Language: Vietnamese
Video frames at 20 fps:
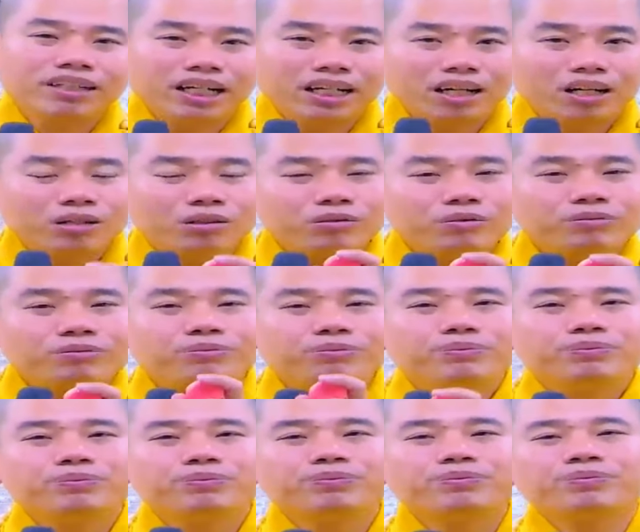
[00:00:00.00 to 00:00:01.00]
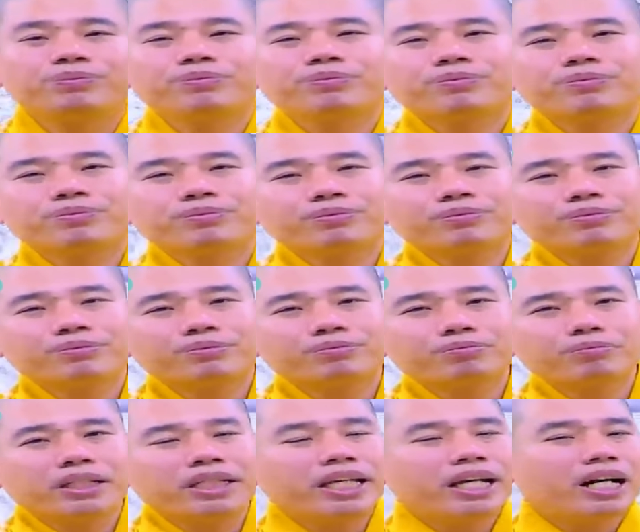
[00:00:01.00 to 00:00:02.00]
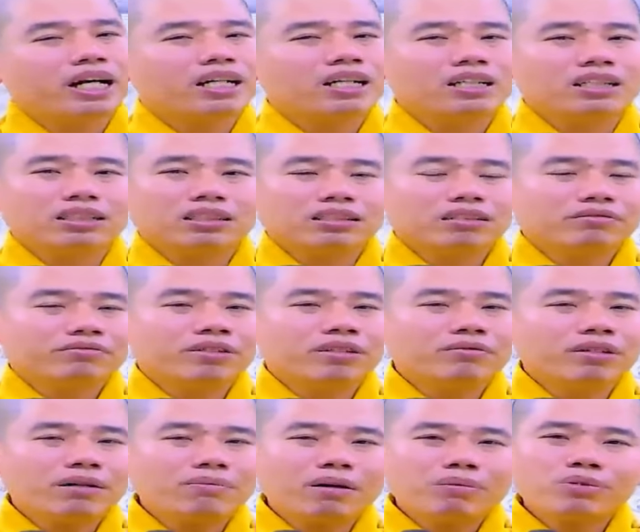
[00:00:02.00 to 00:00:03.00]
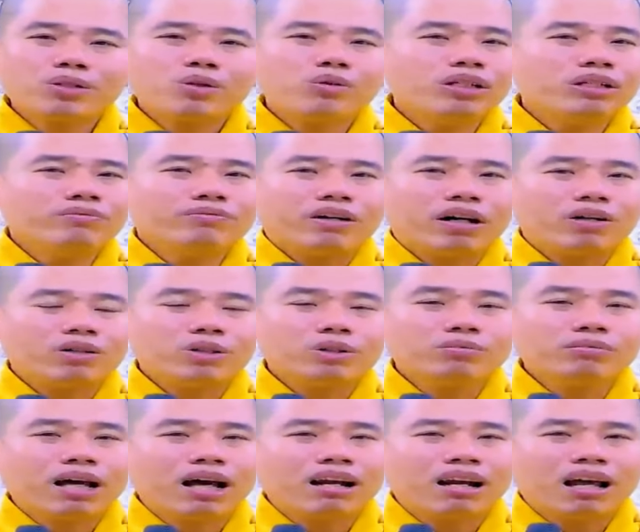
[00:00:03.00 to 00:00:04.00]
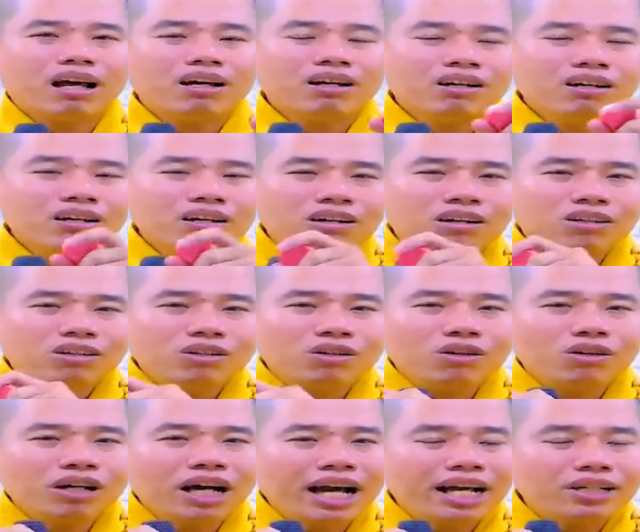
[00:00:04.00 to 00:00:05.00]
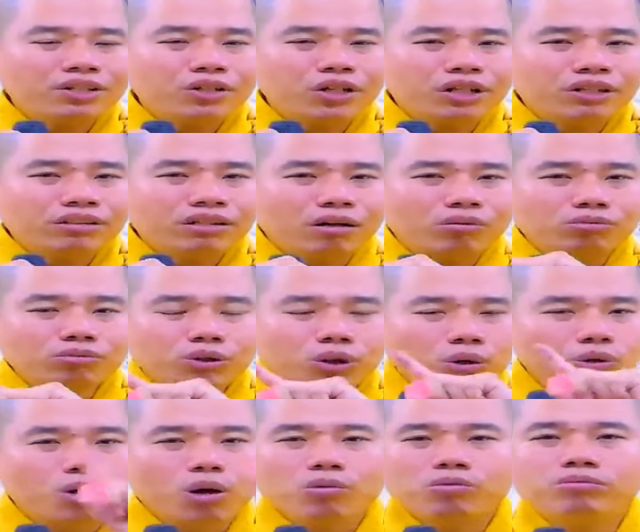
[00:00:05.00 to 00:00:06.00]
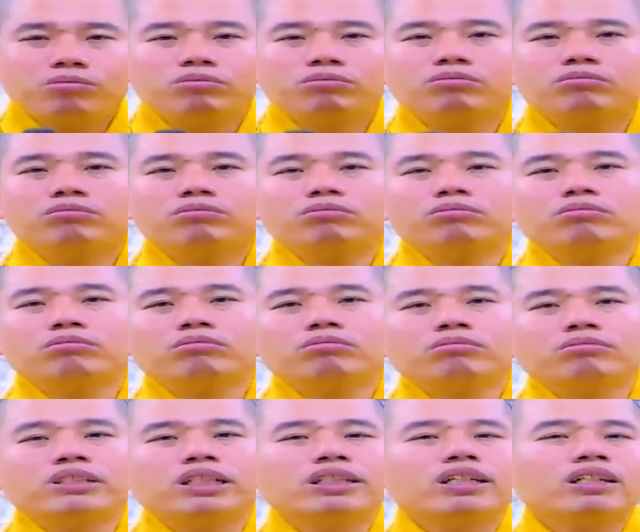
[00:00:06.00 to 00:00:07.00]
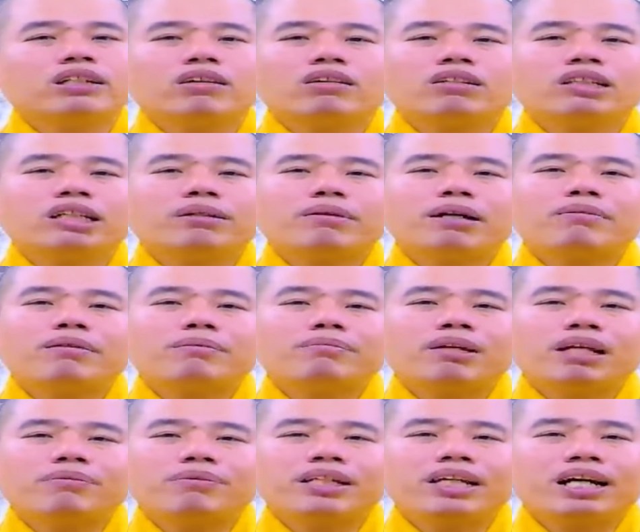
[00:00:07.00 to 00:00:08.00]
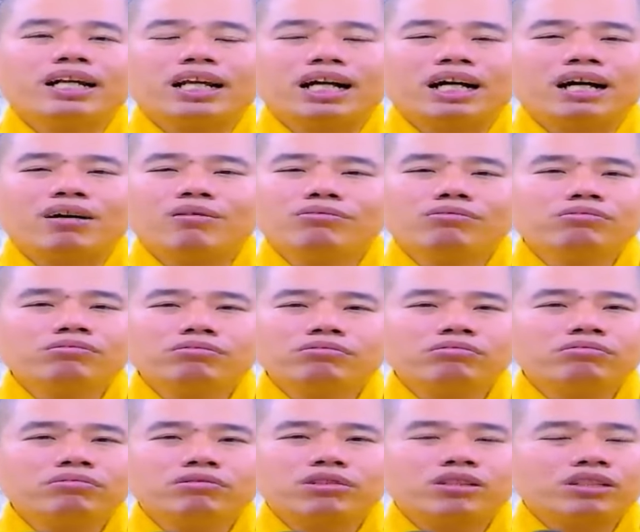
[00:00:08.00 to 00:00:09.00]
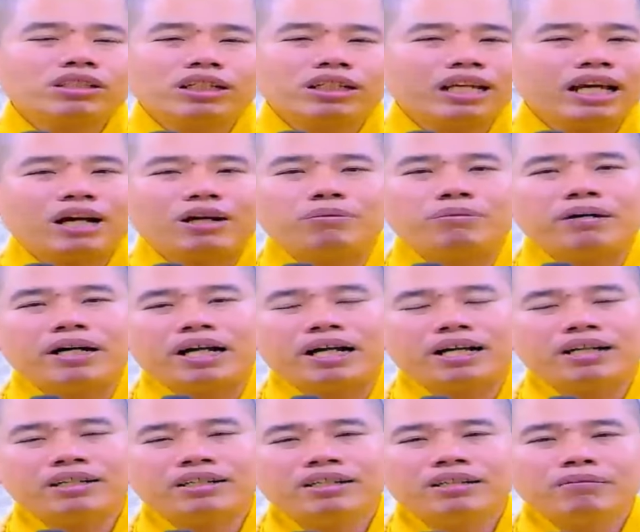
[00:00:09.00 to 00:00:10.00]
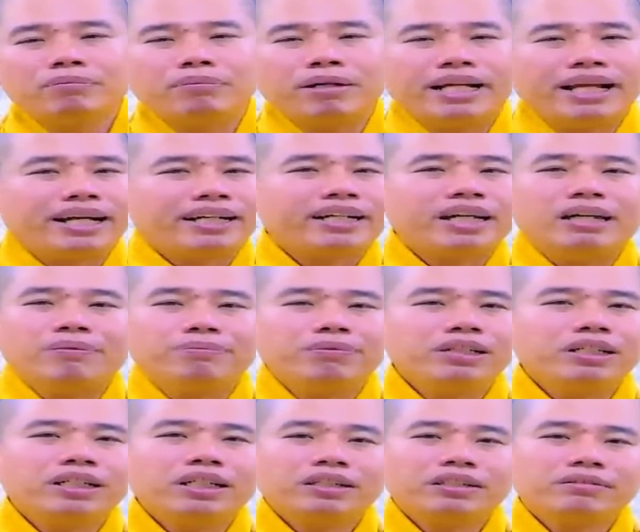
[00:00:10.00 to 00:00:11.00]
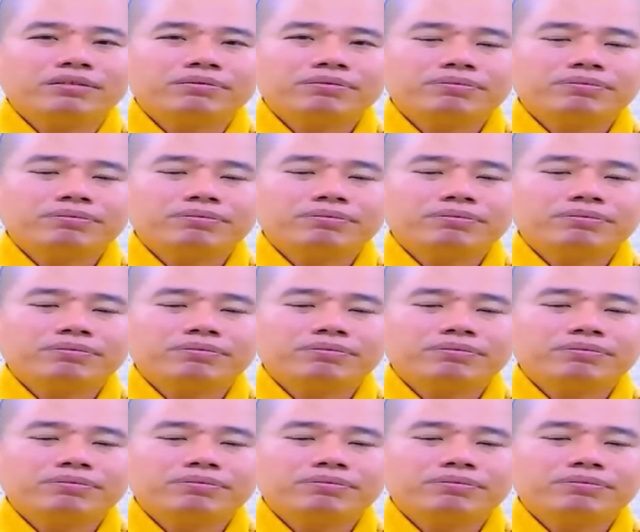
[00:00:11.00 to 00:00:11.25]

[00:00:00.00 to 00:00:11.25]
phải không bây giờ phương pháp bấm số niệm phật của chúng ta là nó khai triển rộng vô cùng những đức nói chiếc máy bấm này bây giờ là không có thể nào mà mà đặt kịp nữa rồi đó